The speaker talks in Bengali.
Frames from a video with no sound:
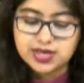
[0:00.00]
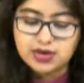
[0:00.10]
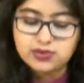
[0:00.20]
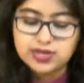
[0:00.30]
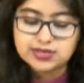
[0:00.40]

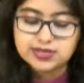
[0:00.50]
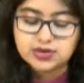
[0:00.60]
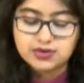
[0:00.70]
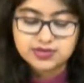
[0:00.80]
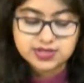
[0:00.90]
রাহুল গান্ধী
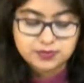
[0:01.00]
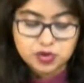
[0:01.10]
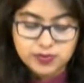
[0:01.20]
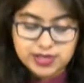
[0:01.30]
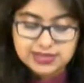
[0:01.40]
কংগ্রেসের
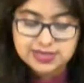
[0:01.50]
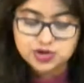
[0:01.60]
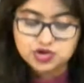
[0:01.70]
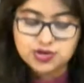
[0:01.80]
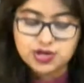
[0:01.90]
প্রবীণ
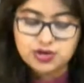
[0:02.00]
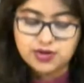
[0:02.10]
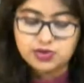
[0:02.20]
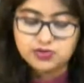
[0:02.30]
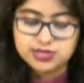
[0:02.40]
নেতাদের সঙ্গে
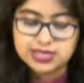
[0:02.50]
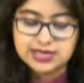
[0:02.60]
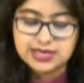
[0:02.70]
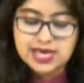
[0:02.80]
লড়াই করেছিলেন